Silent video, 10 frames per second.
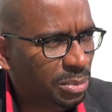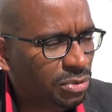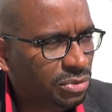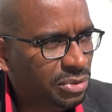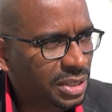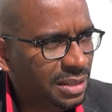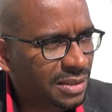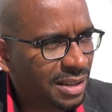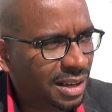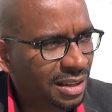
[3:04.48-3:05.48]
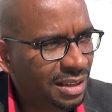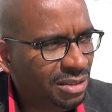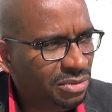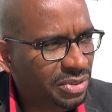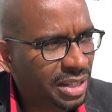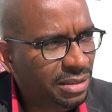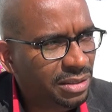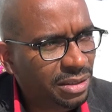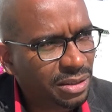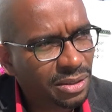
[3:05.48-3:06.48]
approfondir ça. Et en fait,
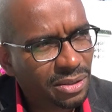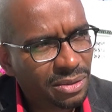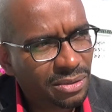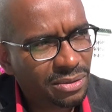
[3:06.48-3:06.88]
euh,